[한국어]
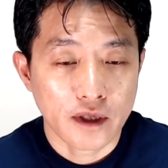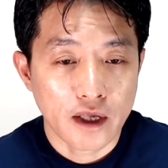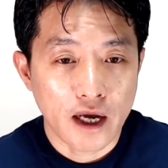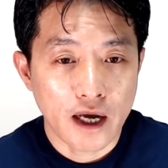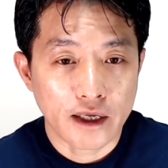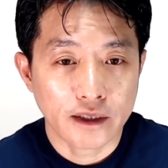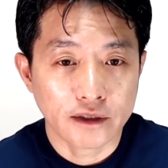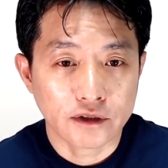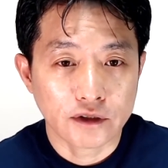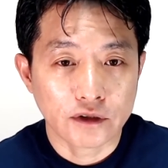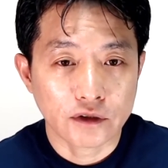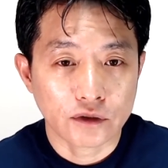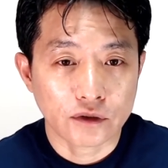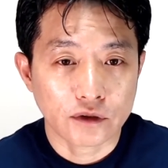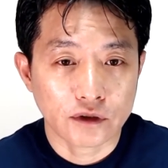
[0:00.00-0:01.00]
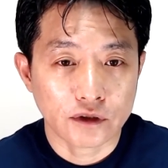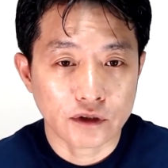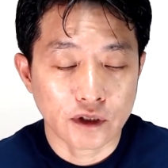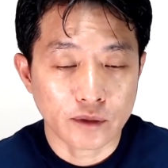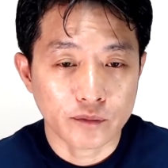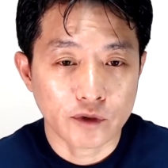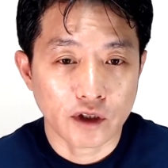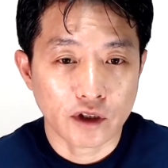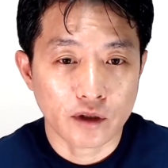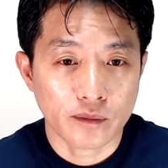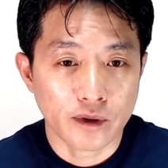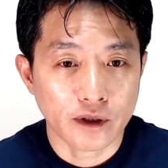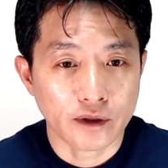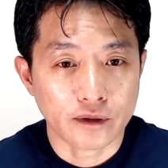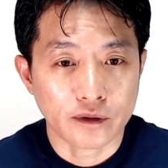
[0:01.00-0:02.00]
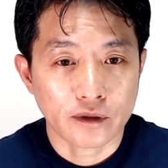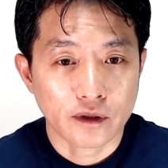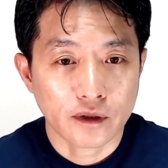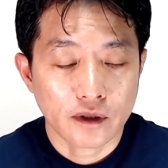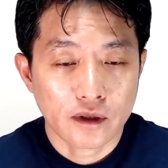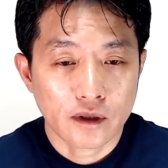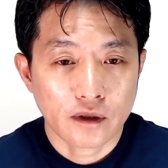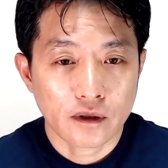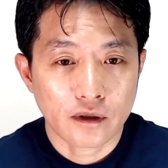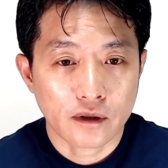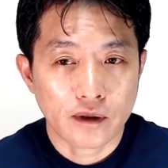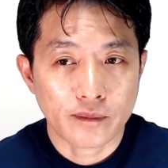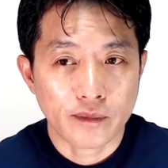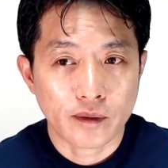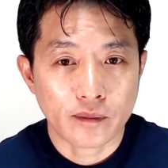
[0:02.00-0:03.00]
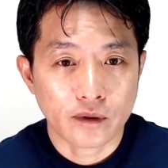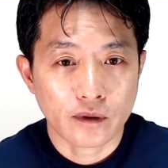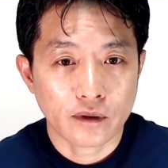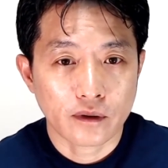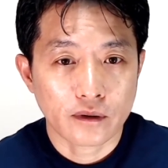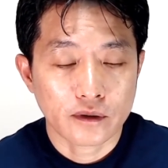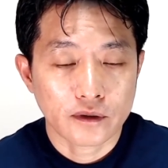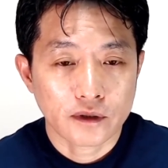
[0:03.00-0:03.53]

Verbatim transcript: IELTS 6.0이면 어, 아마 뭐